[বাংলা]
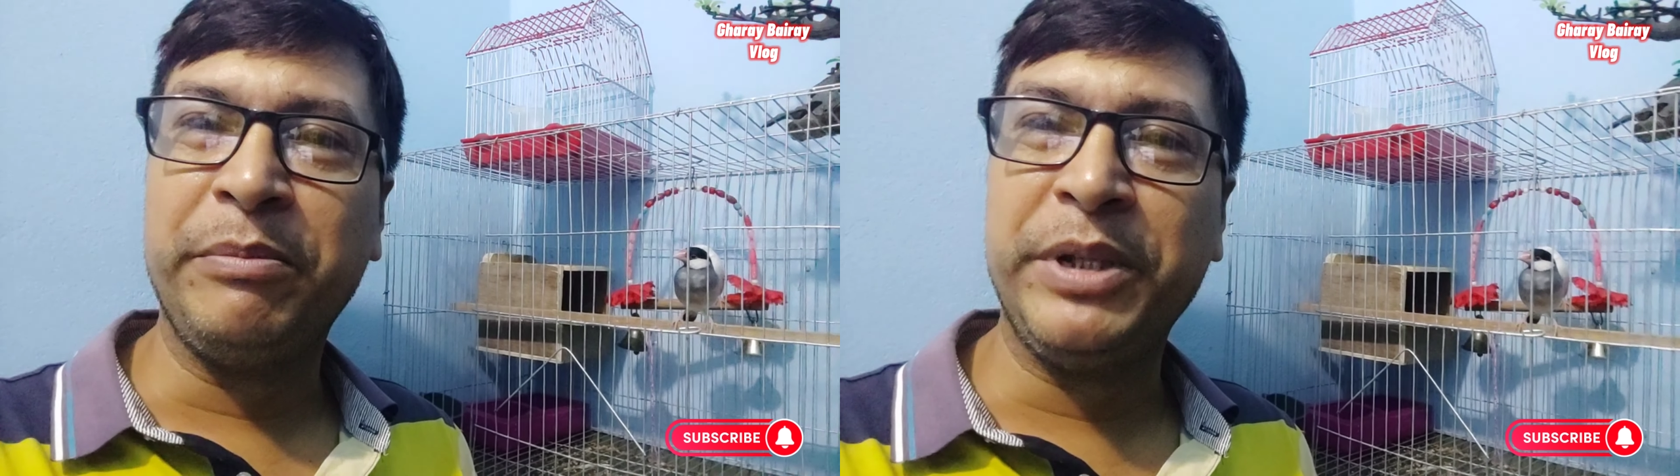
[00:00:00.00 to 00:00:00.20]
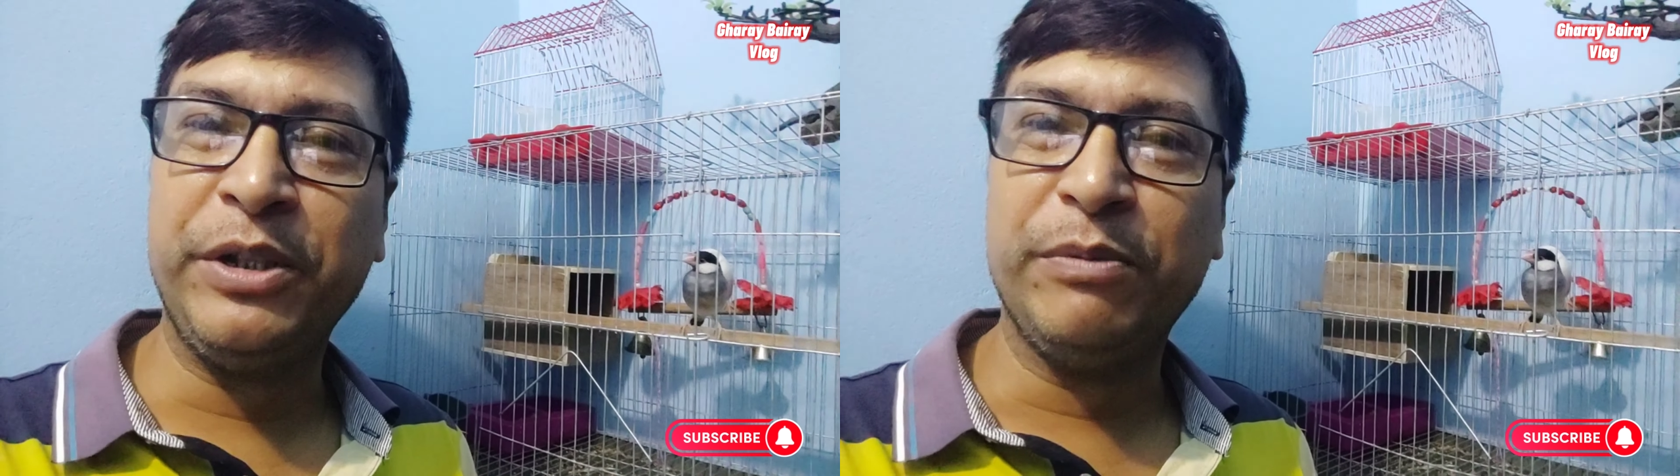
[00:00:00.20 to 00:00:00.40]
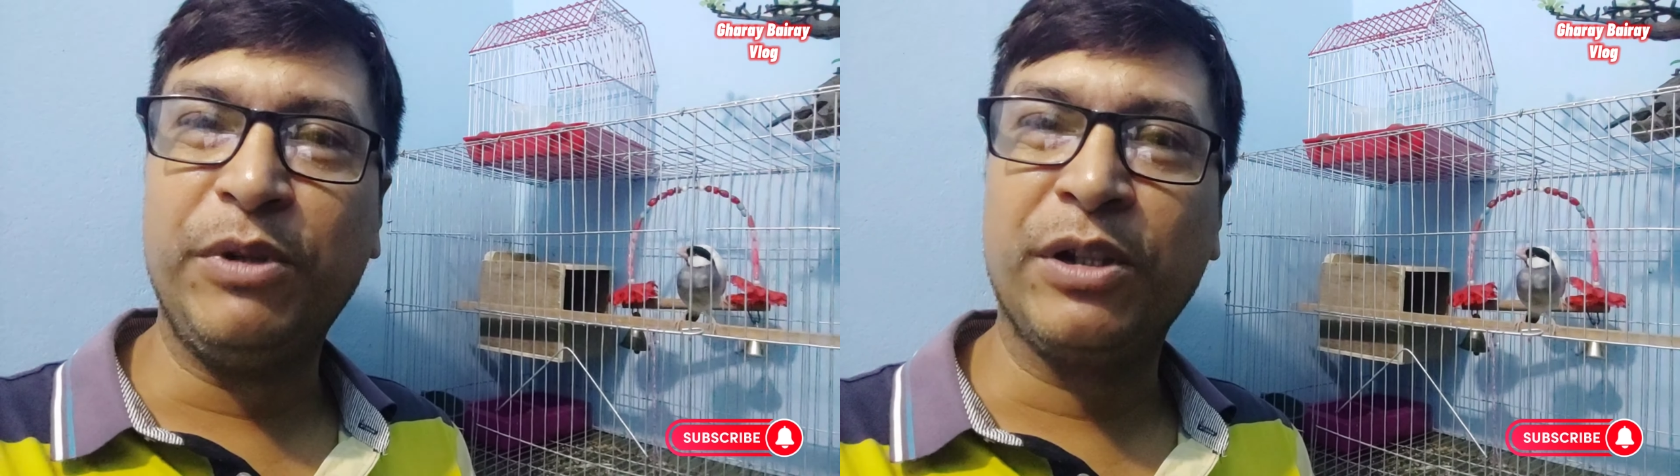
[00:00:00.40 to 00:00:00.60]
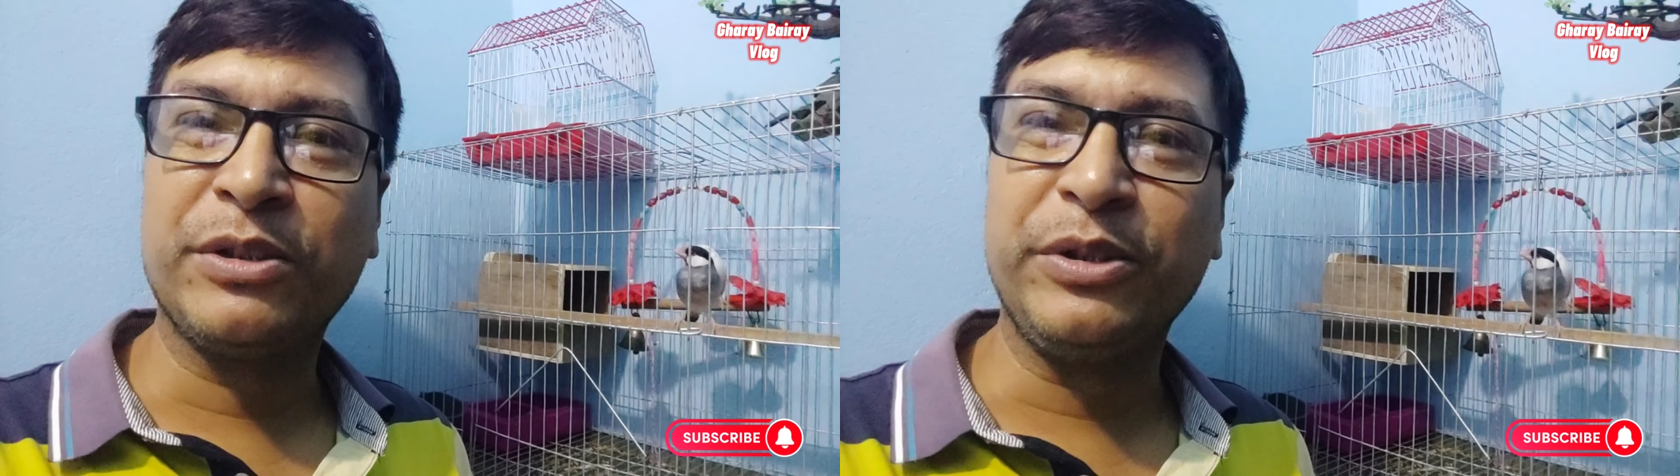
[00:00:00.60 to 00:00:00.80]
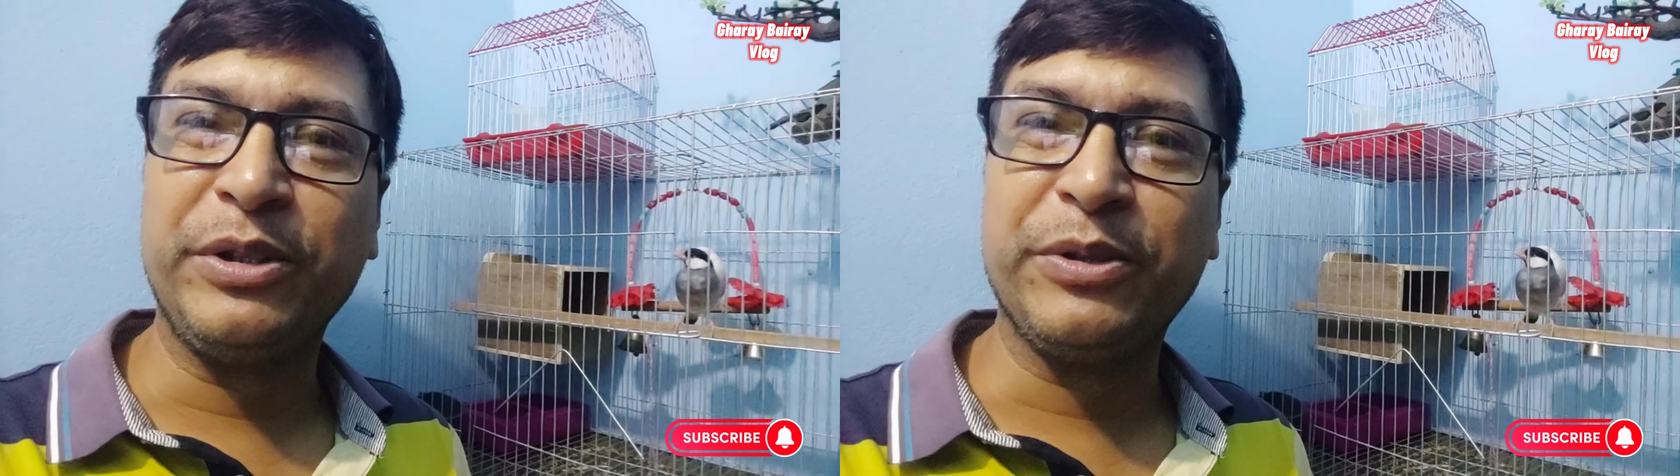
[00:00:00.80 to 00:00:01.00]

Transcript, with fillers: ভিডিও ব্লগ তৈরি